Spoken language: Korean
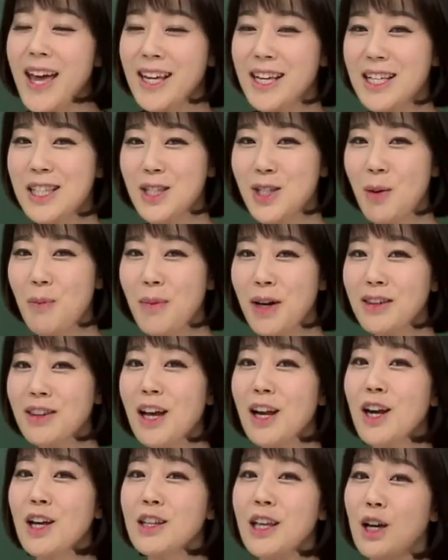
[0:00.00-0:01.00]
2천만
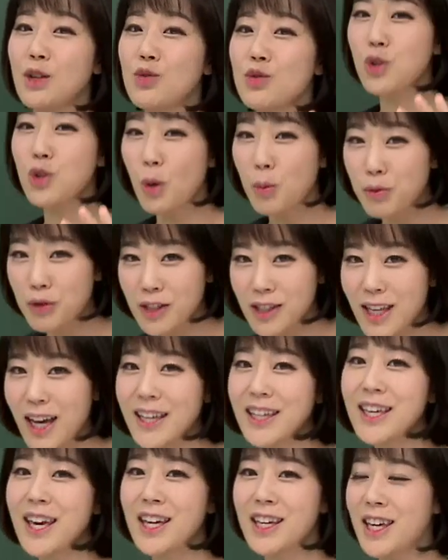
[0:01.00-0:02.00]
달러는 다 덕분이다
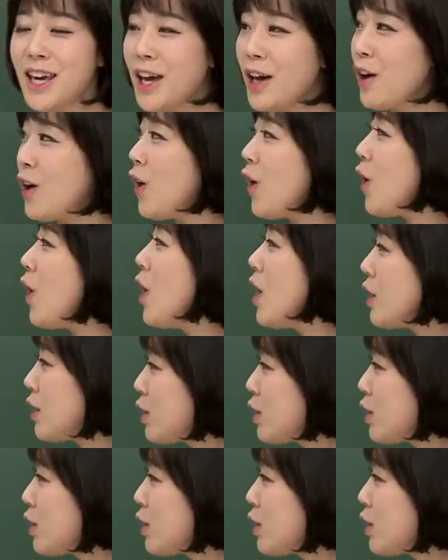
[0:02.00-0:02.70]
이 얘기예요.